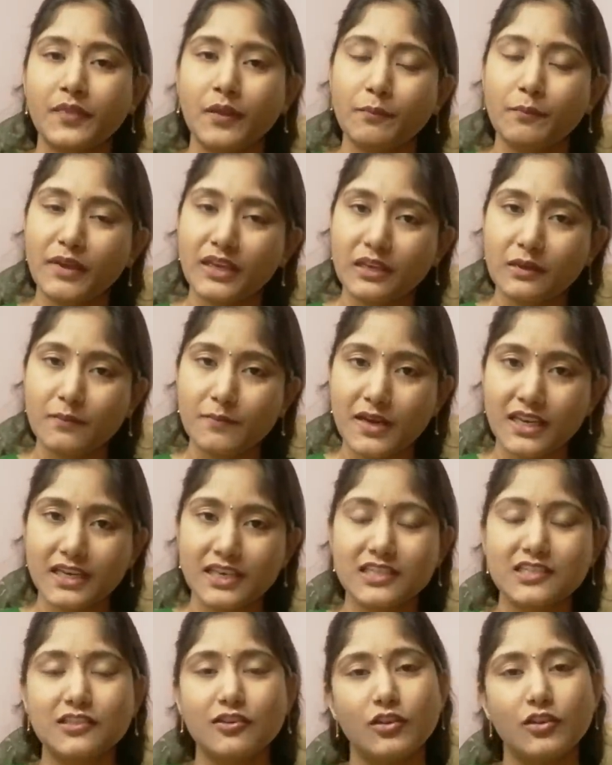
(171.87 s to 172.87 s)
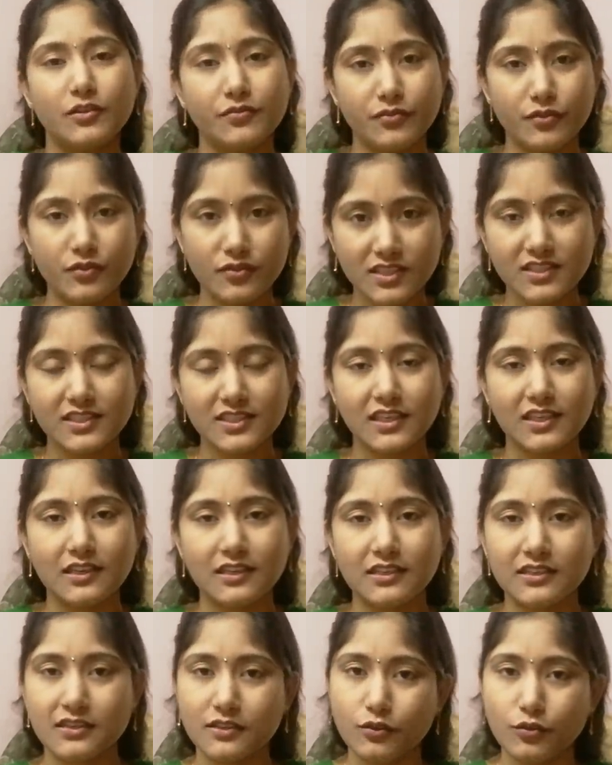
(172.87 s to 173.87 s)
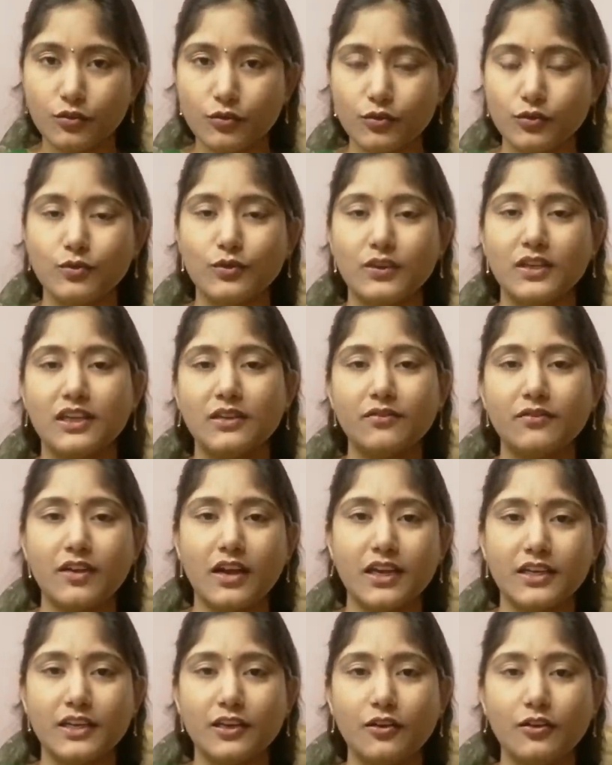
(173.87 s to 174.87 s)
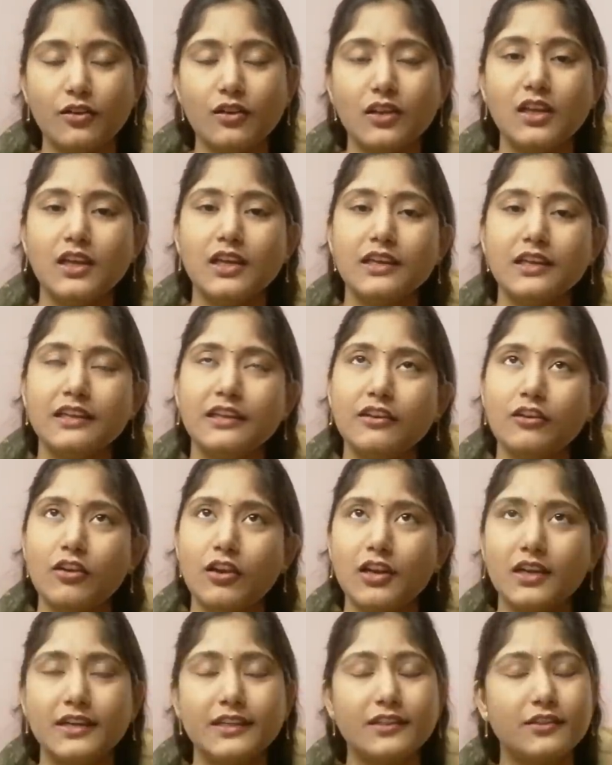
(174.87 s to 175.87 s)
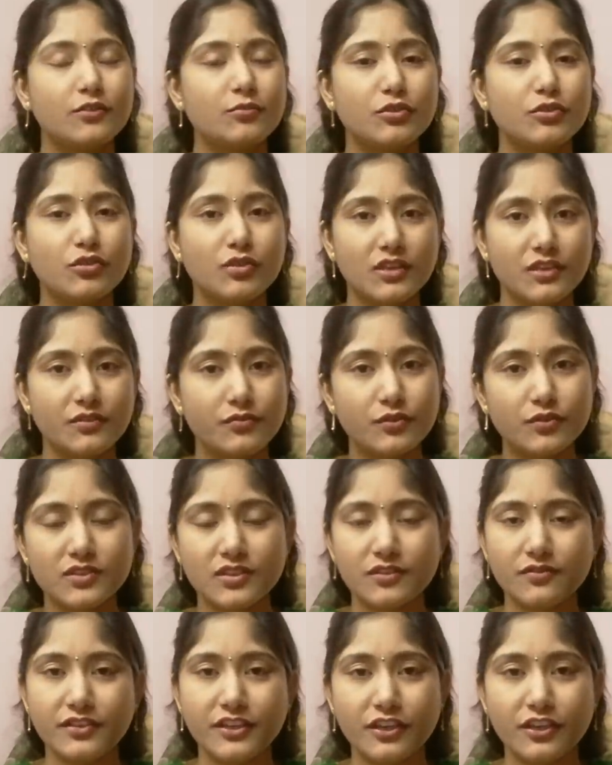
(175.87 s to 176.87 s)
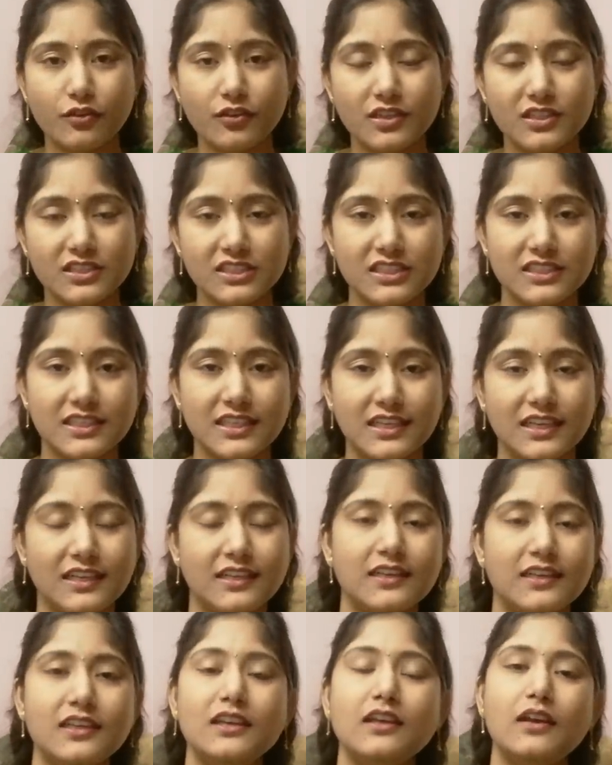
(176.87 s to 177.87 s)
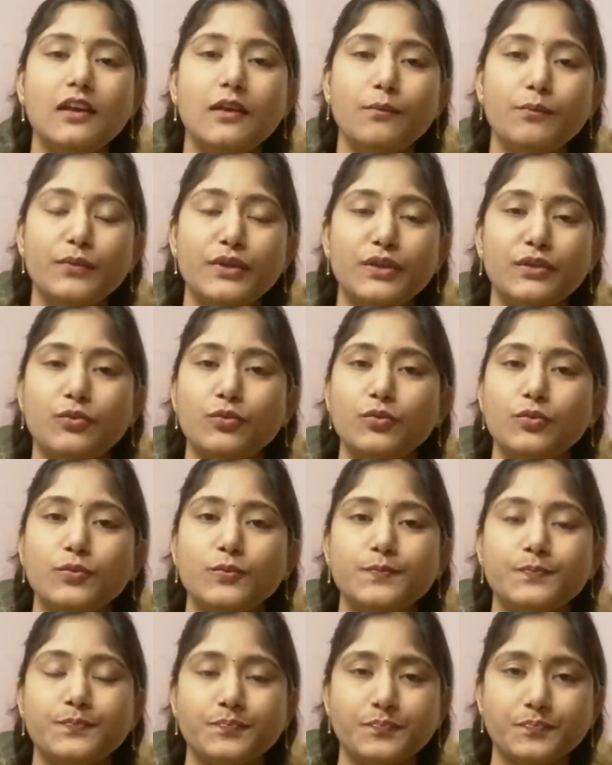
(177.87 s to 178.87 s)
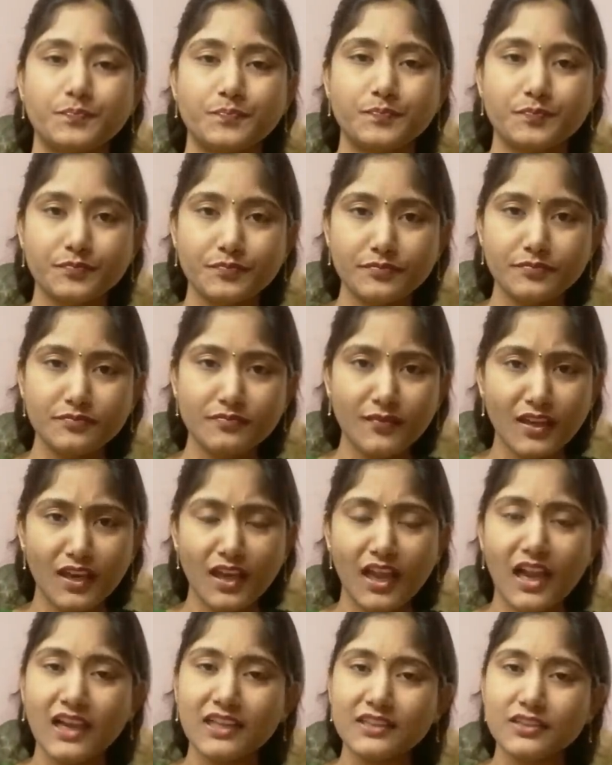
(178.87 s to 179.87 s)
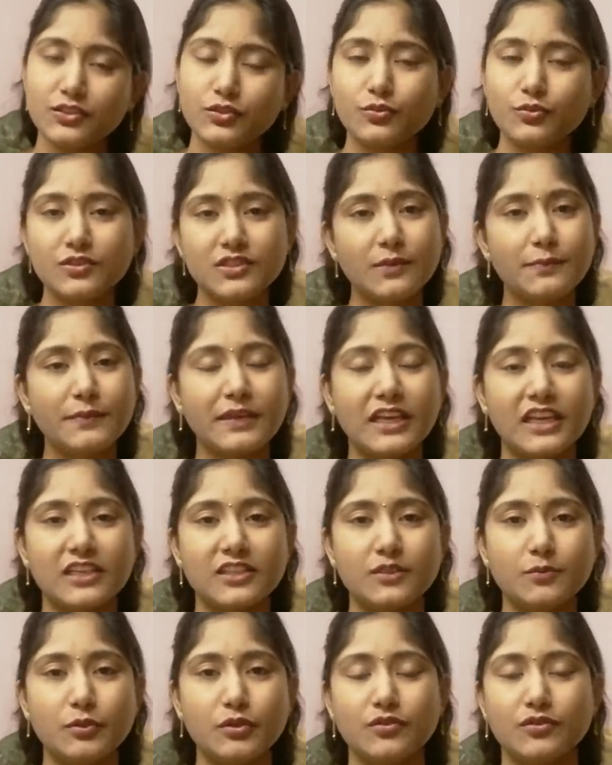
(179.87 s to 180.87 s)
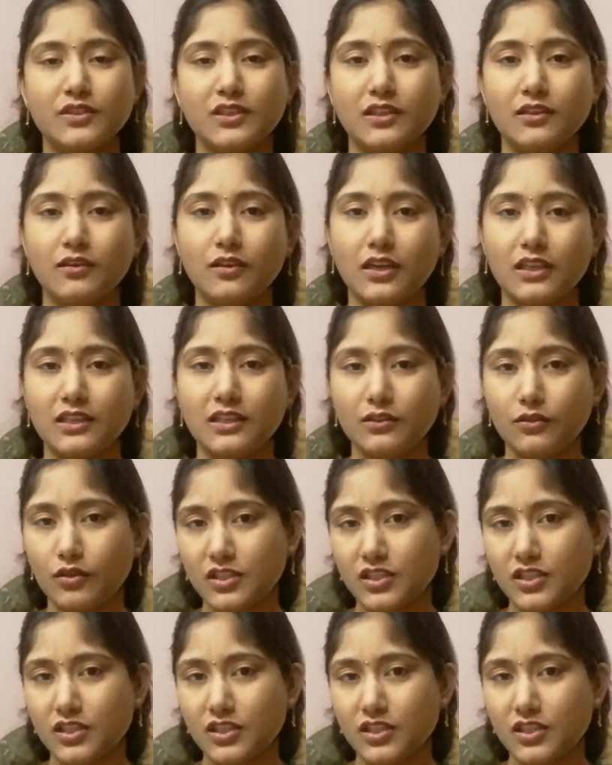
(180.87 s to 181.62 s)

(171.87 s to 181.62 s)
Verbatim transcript: మనకి మార్కెట్స్లో డిఫ్యూజర్స్ అని దొరుకుతూ ఉంటాయి వాటిల్లో నేను ఆల్రెడీ ఇంతకుముందు ఒక డిఫ్యూజర్ వీడియో కూడా చేశానండి మీరు అది చూస్తే మీకు అర్థమవుతుంది అది ఒక